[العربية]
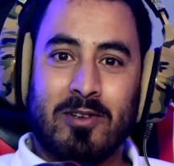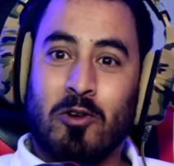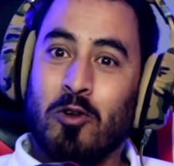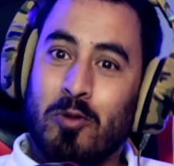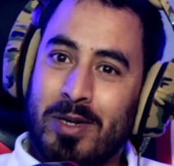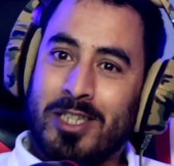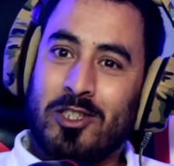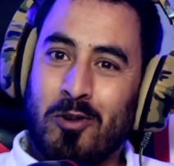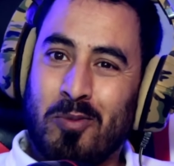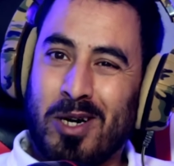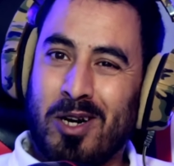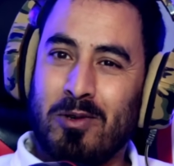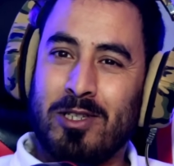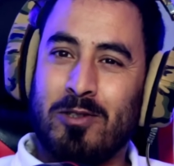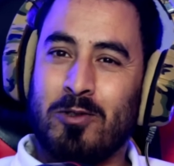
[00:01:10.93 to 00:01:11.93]
هما جاو
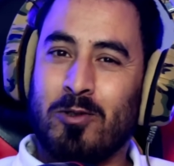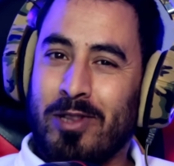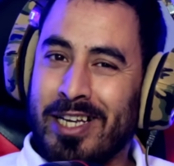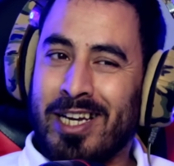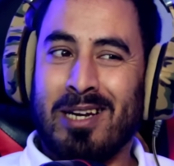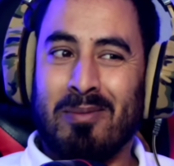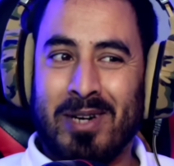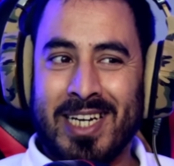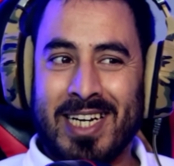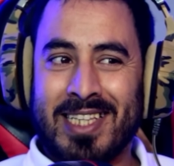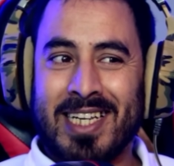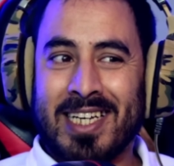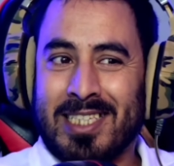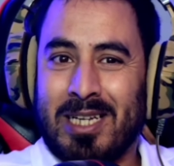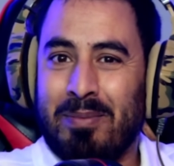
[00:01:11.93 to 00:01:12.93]
بغاو يدوزوا لديك
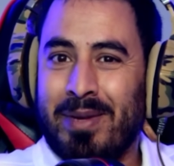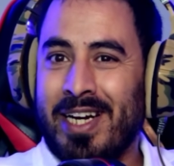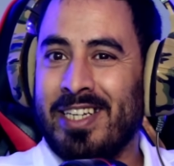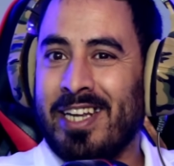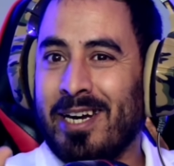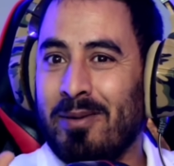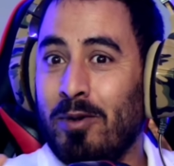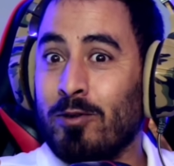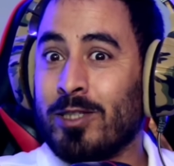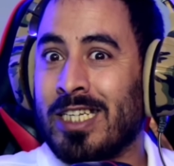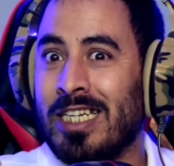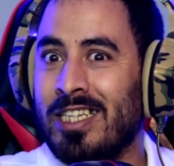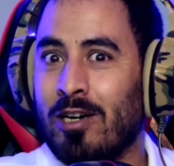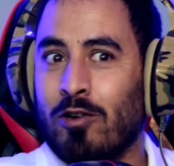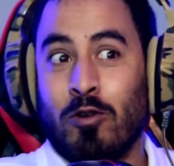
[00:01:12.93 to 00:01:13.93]
المناطق زعما حنا راه ما
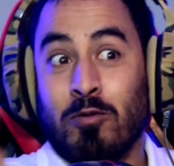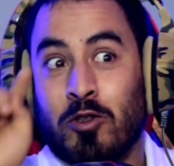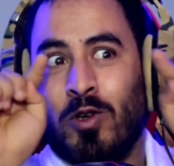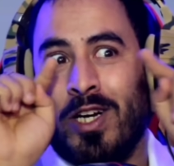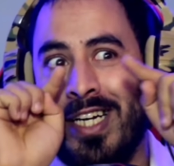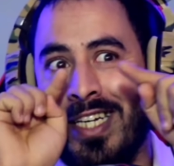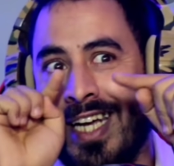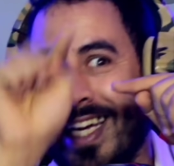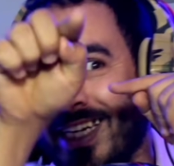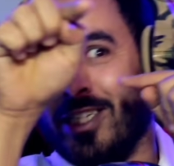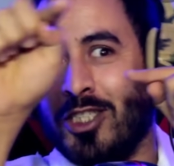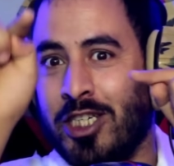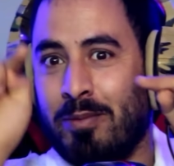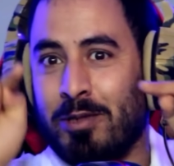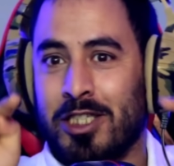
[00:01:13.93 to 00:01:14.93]
وصلناكمش ولينا حنا
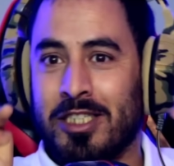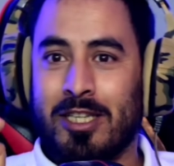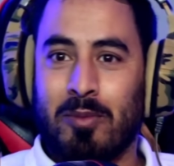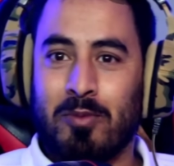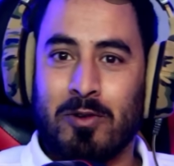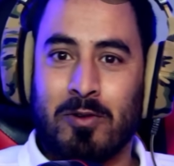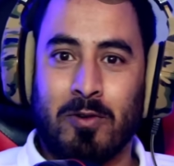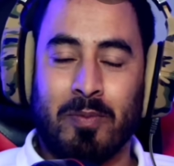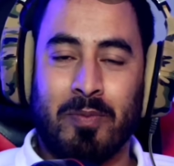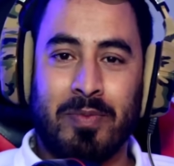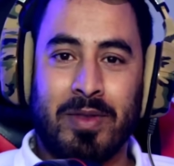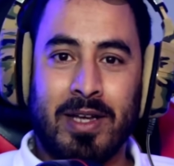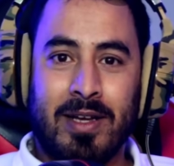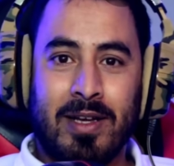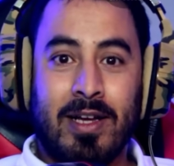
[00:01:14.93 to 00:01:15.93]
جينا باش نضربوكم
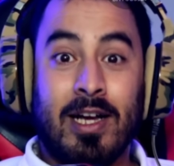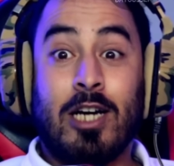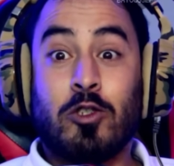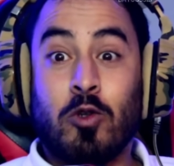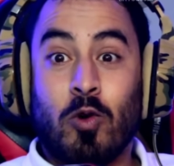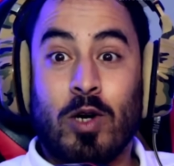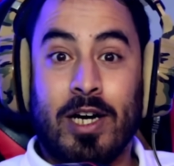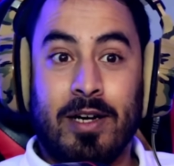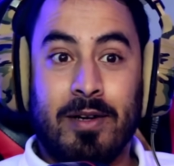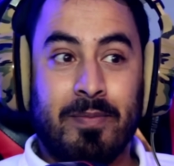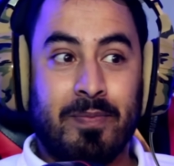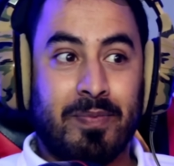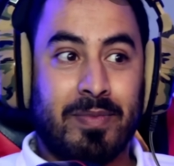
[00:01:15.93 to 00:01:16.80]
اش وقع